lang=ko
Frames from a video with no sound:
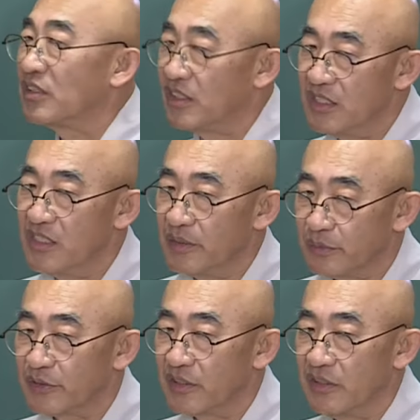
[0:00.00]
진리의
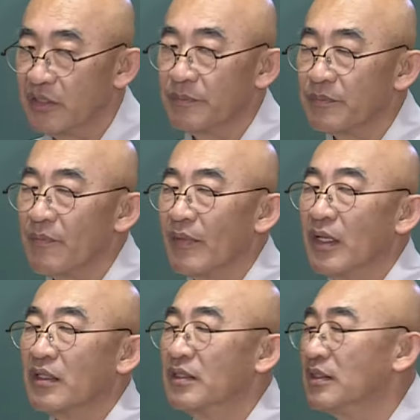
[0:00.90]
부처예요.
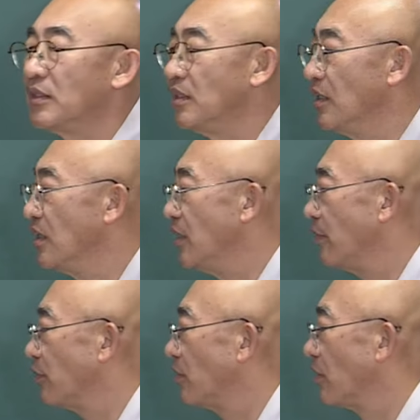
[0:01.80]
그
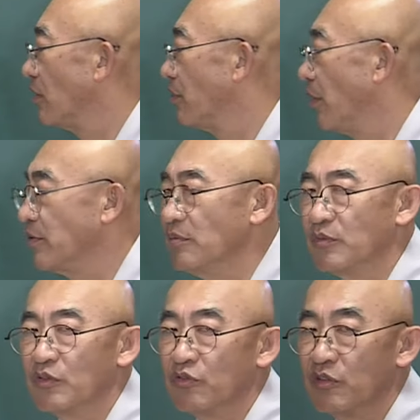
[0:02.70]
진리의 부처를
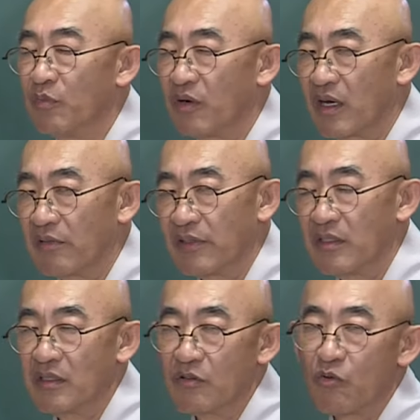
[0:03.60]
법신부는 우리 뭐라
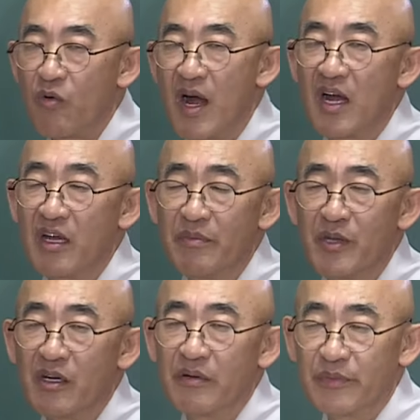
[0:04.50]
그래요?
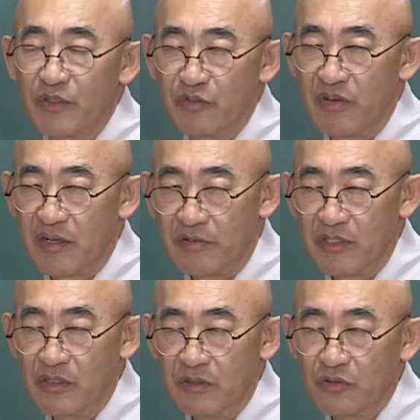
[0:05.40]
광명변주라
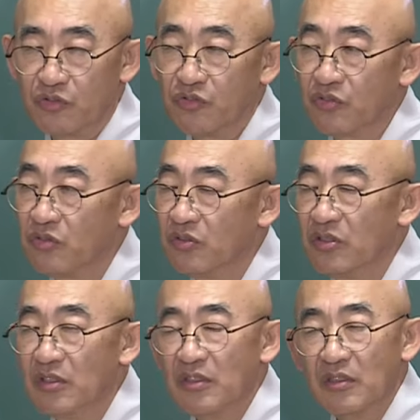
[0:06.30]
그래요. 두루
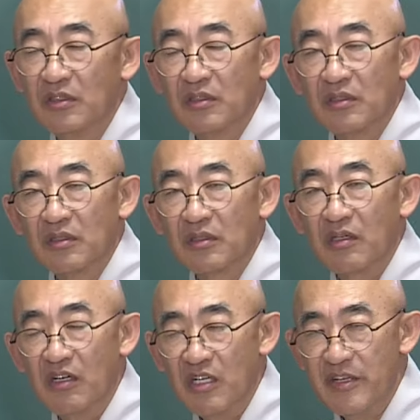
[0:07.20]

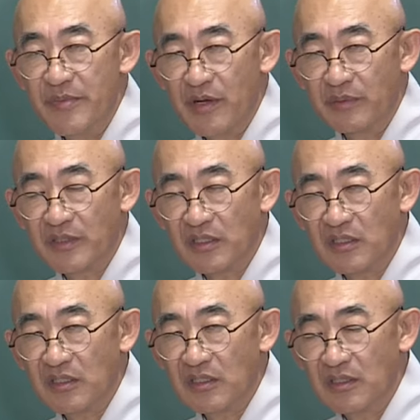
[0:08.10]
걸림이
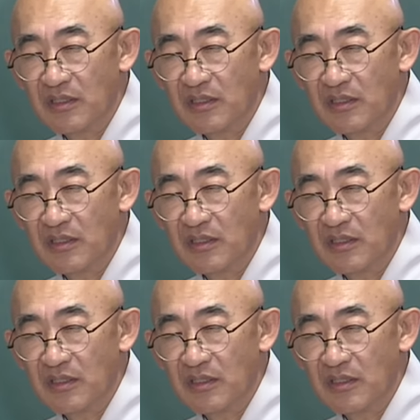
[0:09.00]
없이